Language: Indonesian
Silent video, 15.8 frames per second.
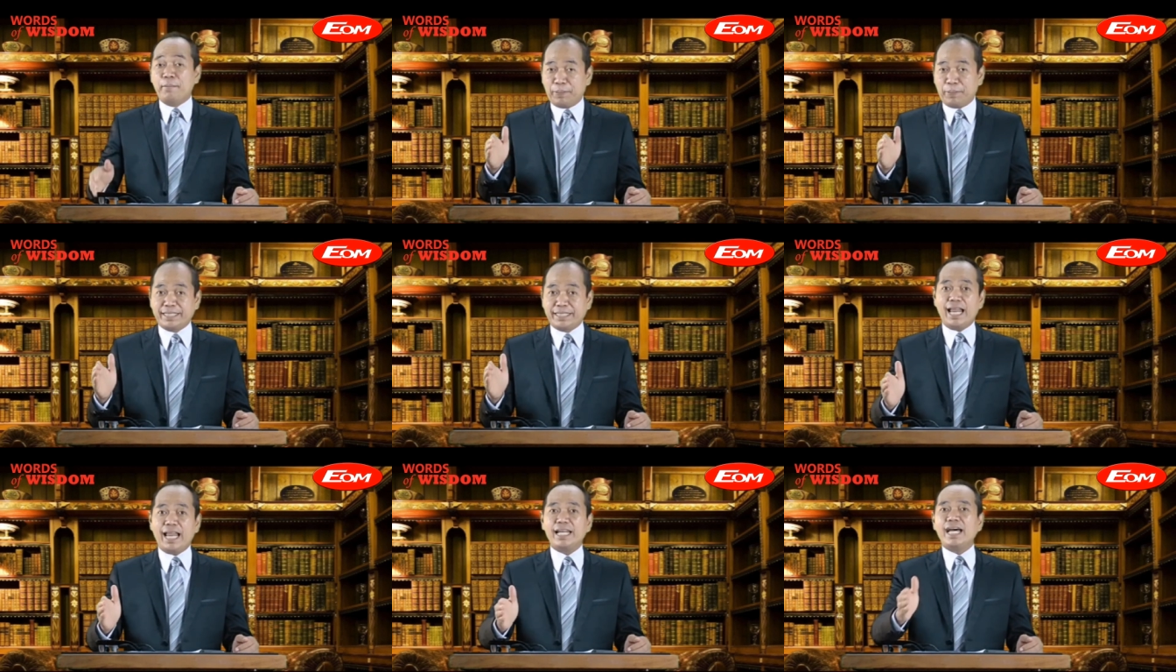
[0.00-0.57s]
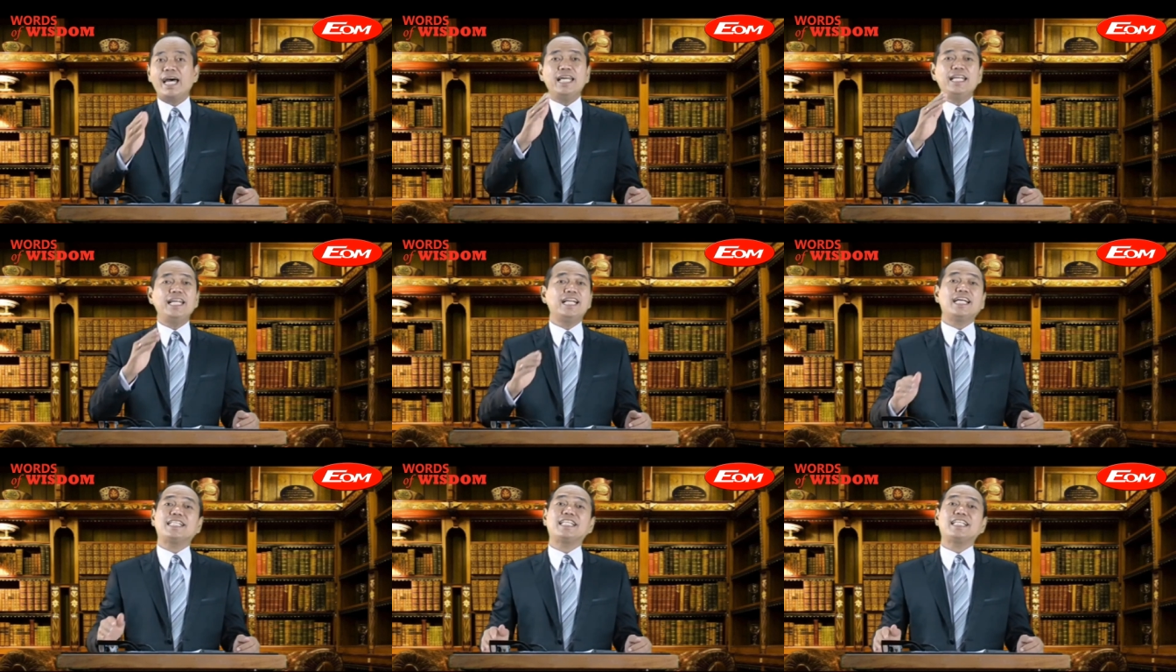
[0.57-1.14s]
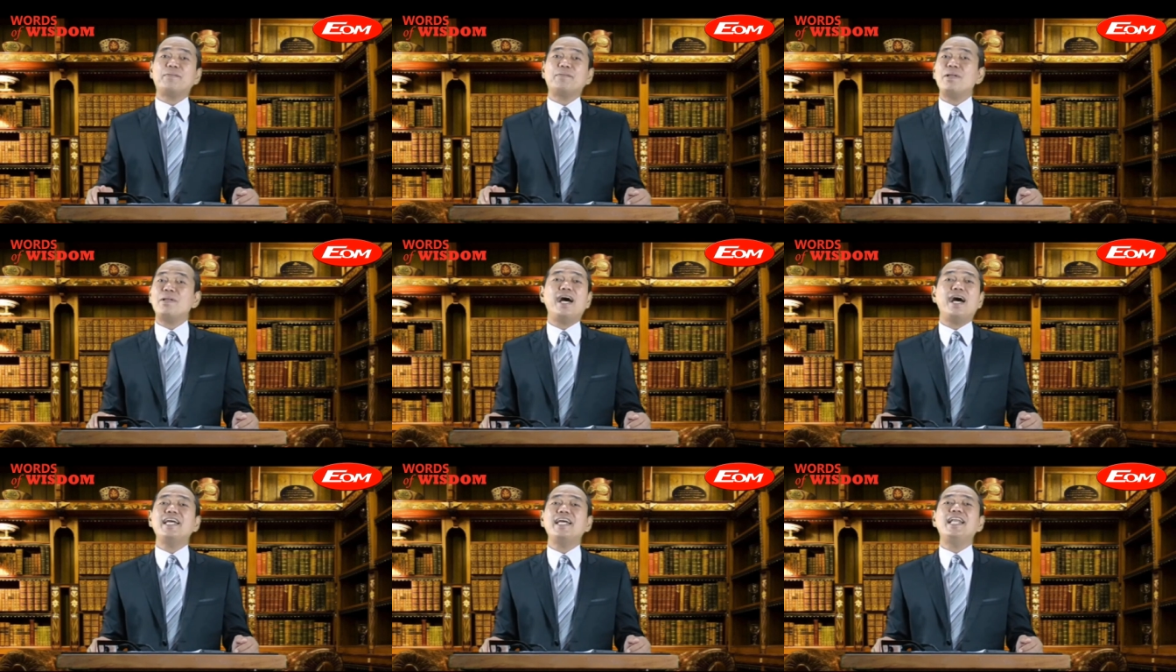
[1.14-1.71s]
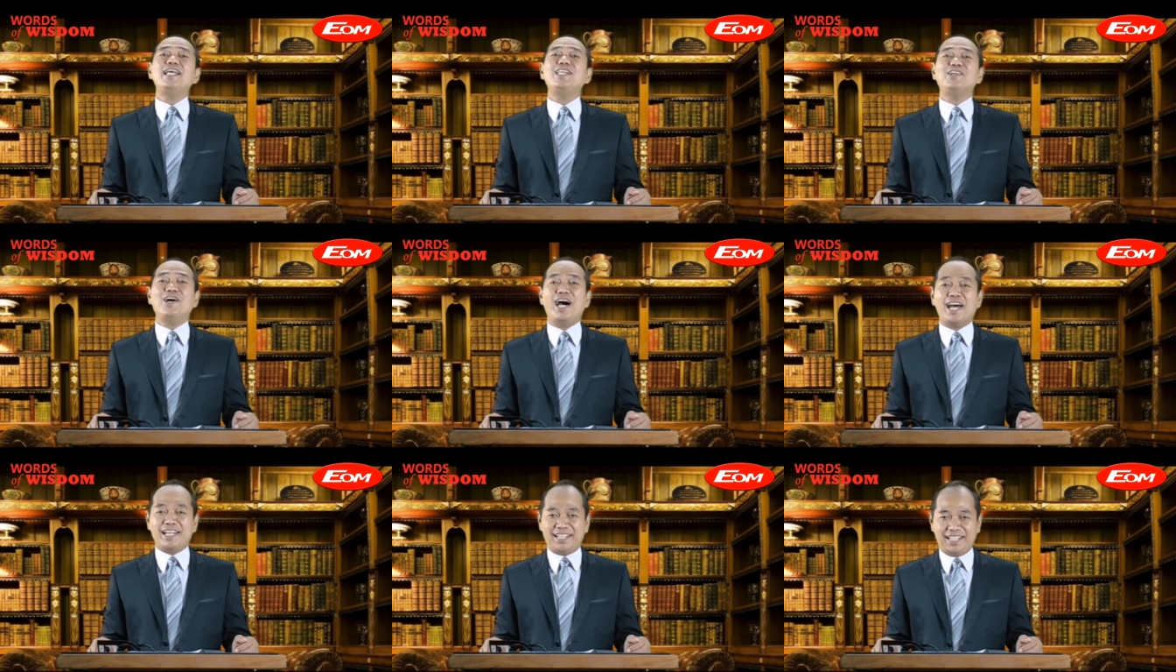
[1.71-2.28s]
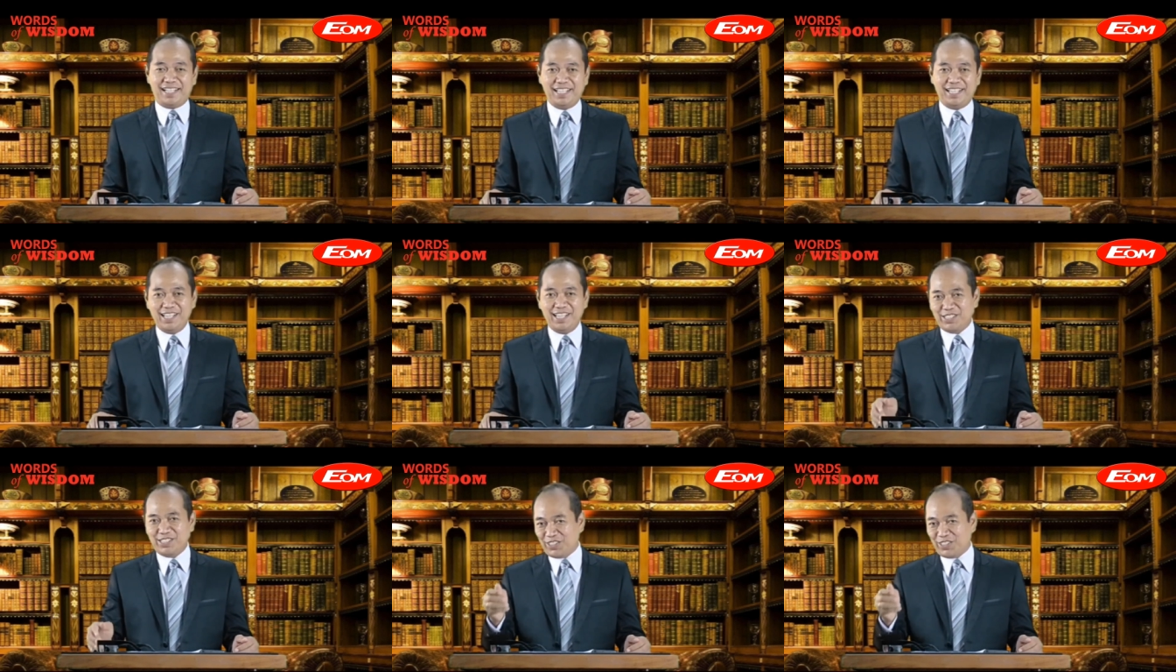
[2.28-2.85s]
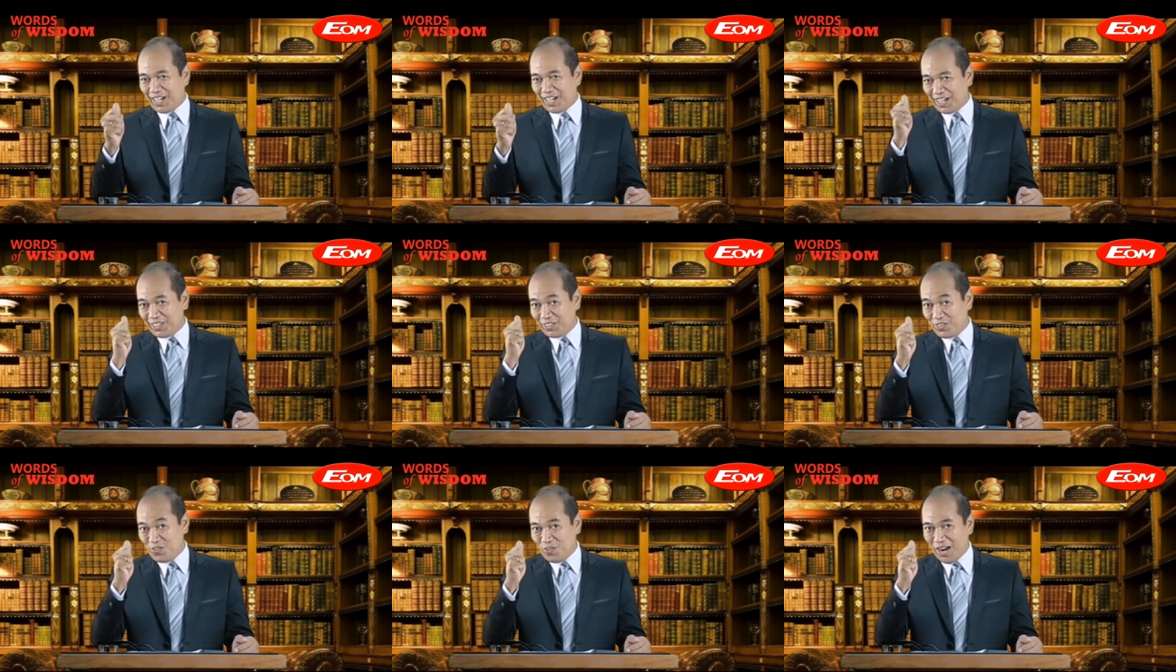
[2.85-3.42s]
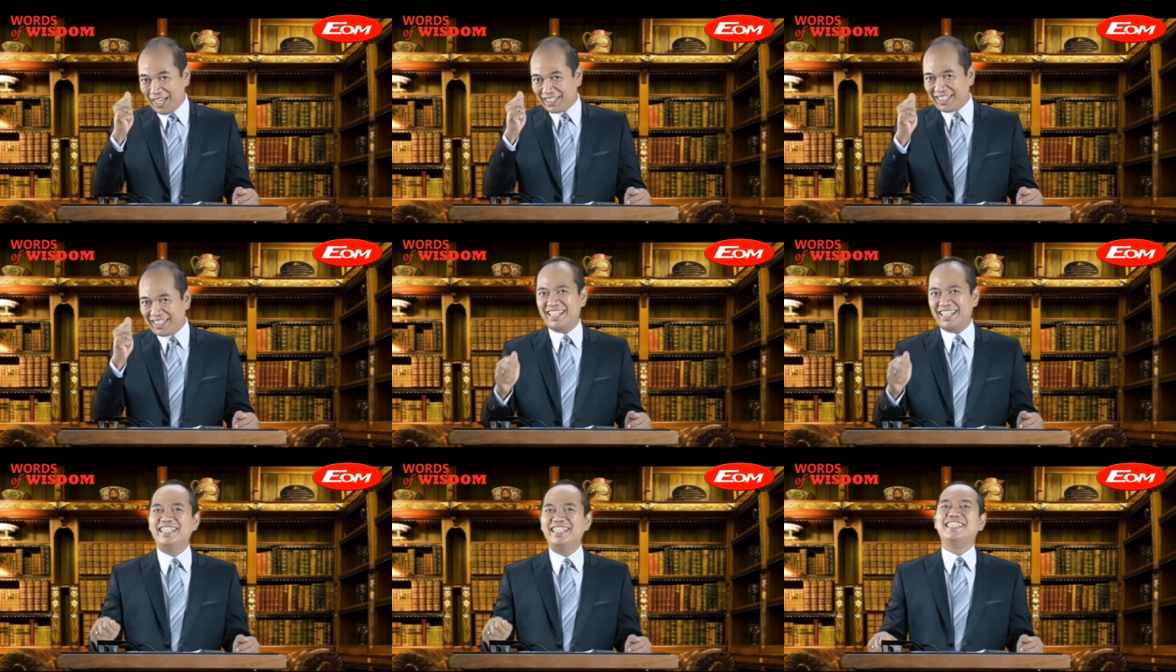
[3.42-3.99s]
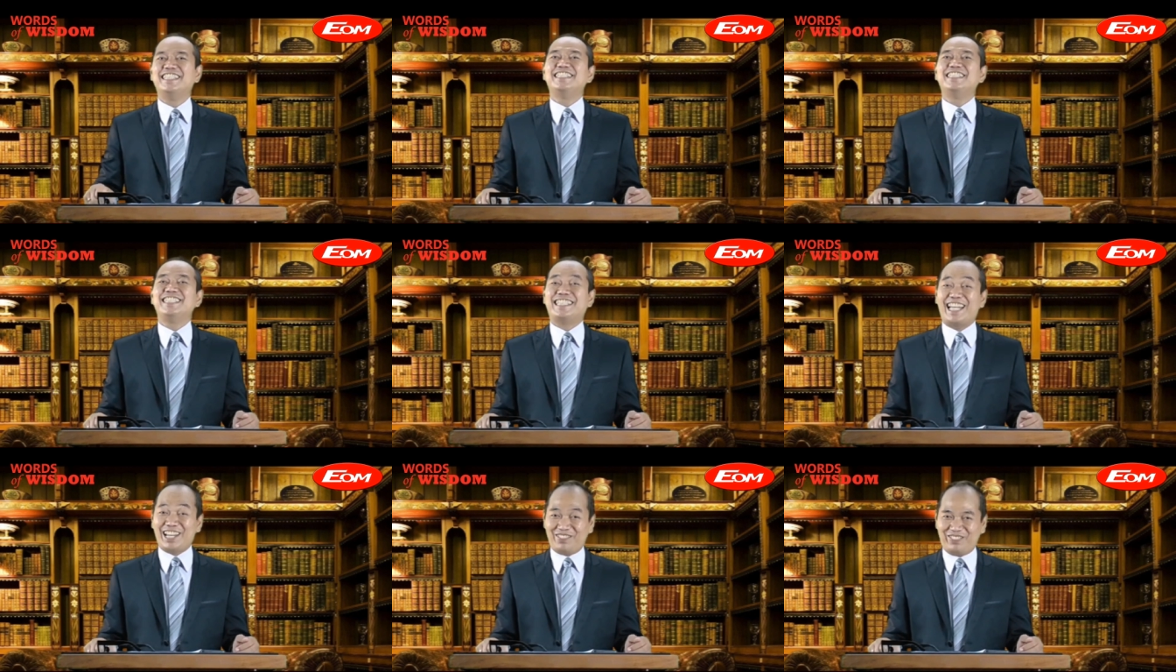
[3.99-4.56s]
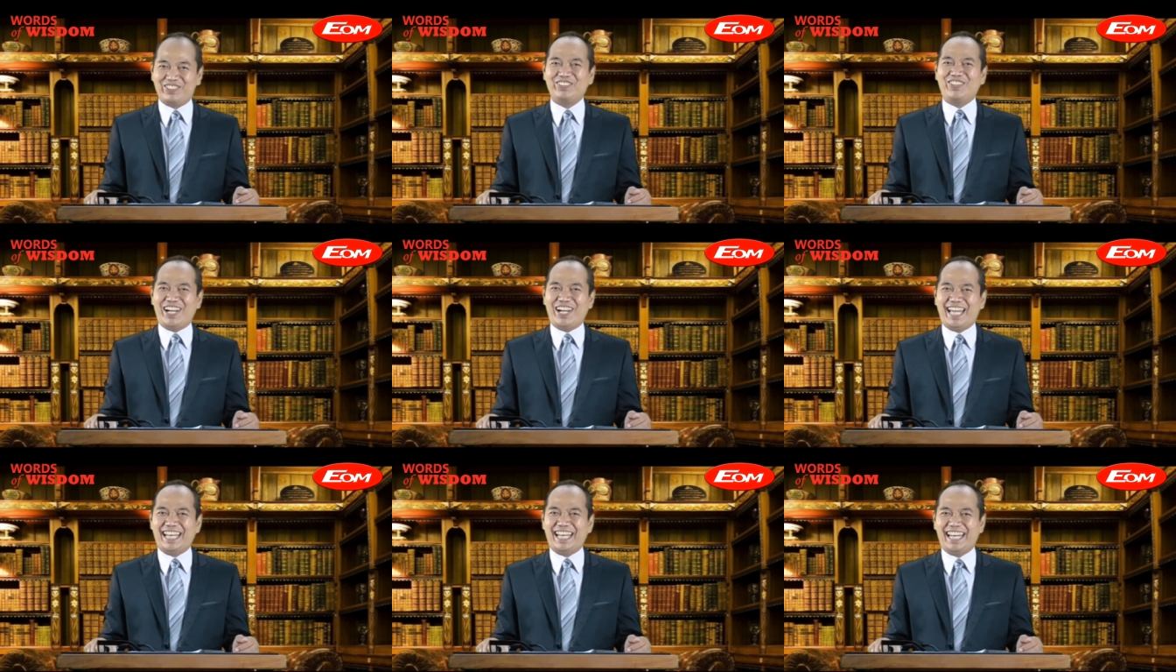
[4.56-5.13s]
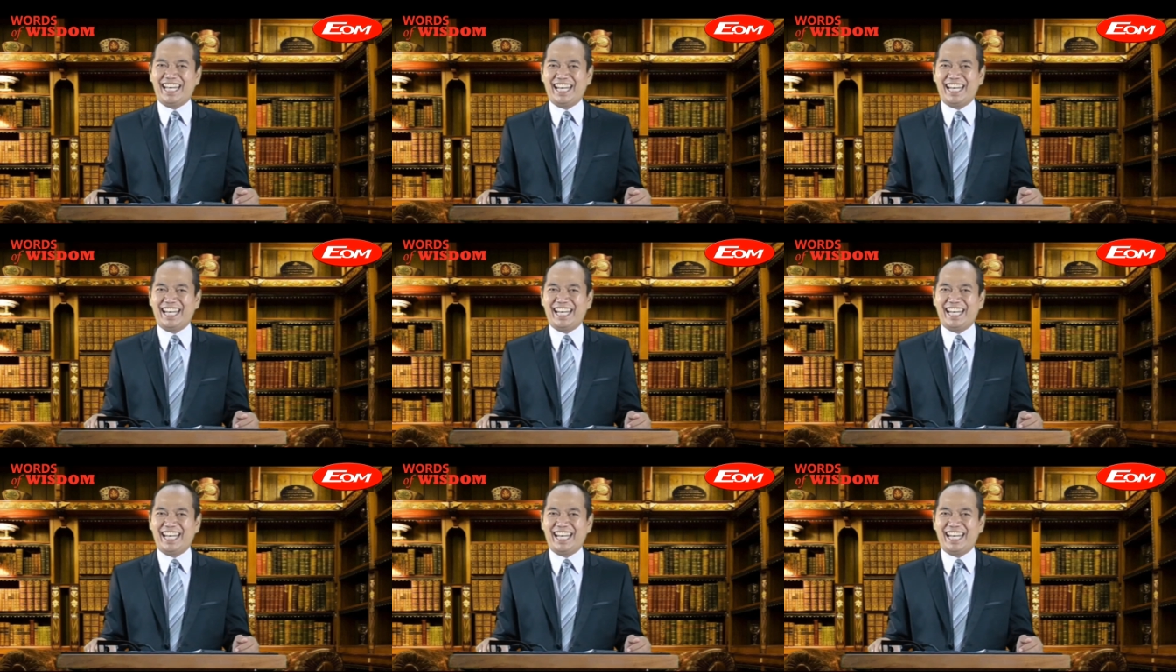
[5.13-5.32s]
perjalanan hari ini dengan tetap melayani Tuhan saudara akan kuat di dalam Tuhan